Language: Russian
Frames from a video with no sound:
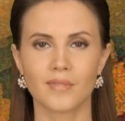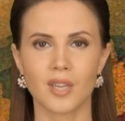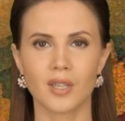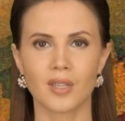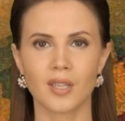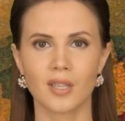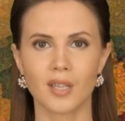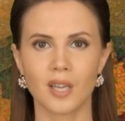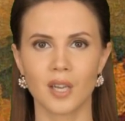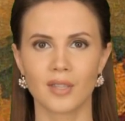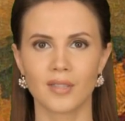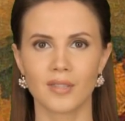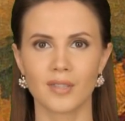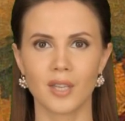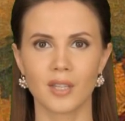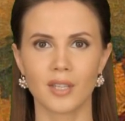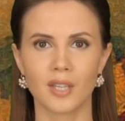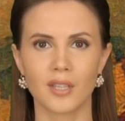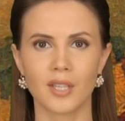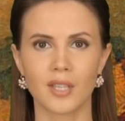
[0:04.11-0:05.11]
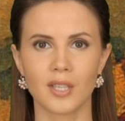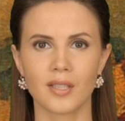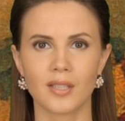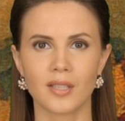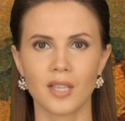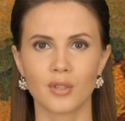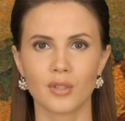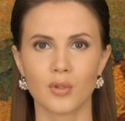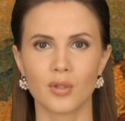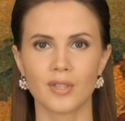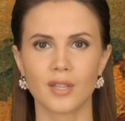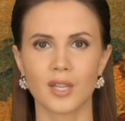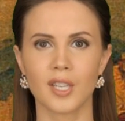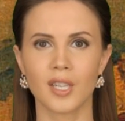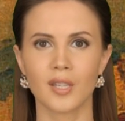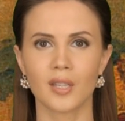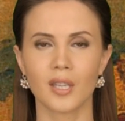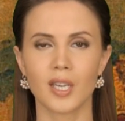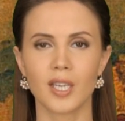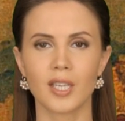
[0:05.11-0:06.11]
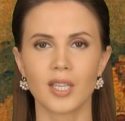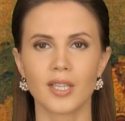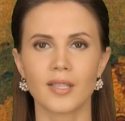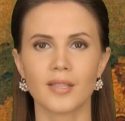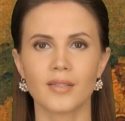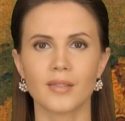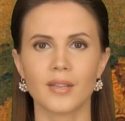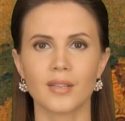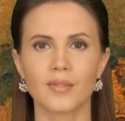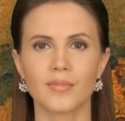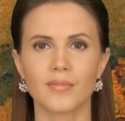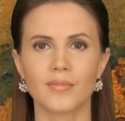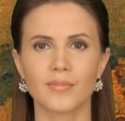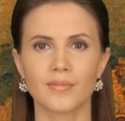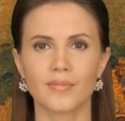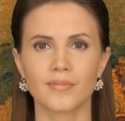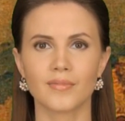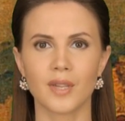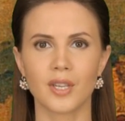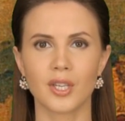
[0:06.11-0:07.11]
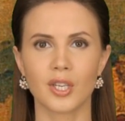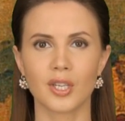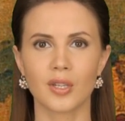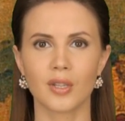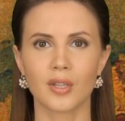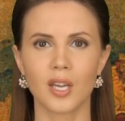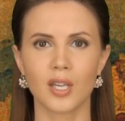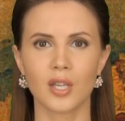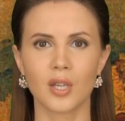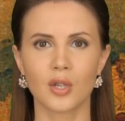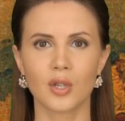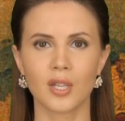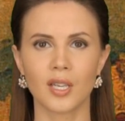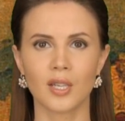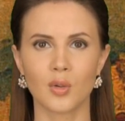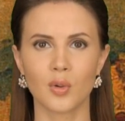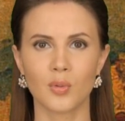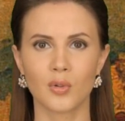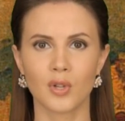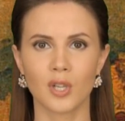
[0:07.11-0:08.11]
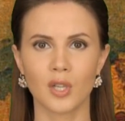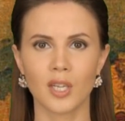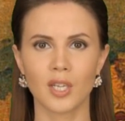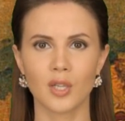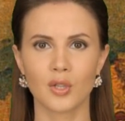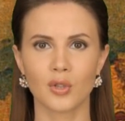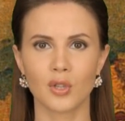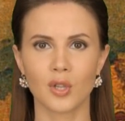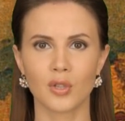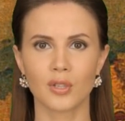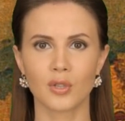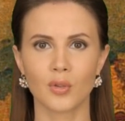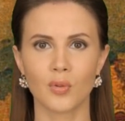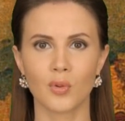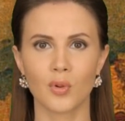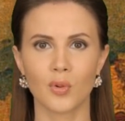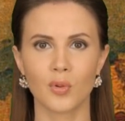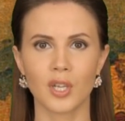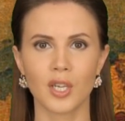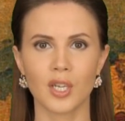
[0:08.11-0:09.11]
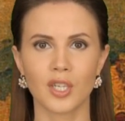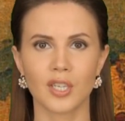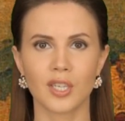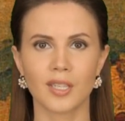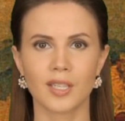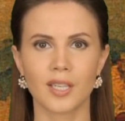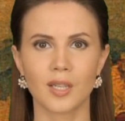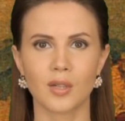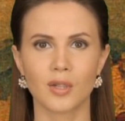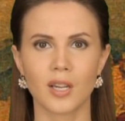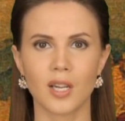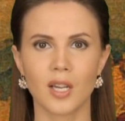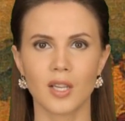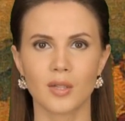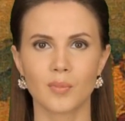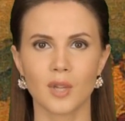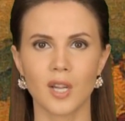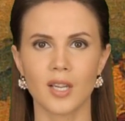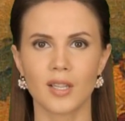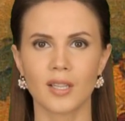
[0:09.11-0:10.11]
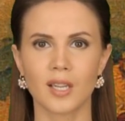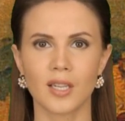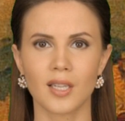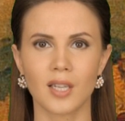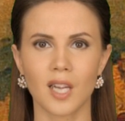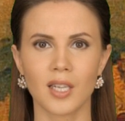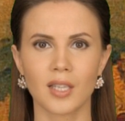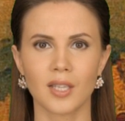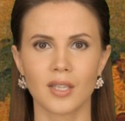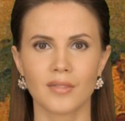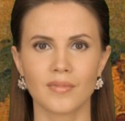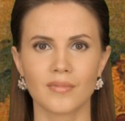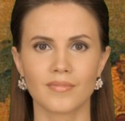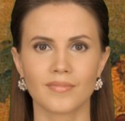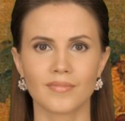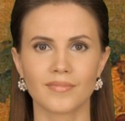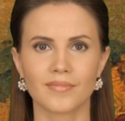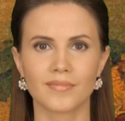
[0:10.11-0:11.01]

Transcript: Государственная Третьяковская галерея. Перед нами прямоугольное полотно, ориентированное по горизонтали.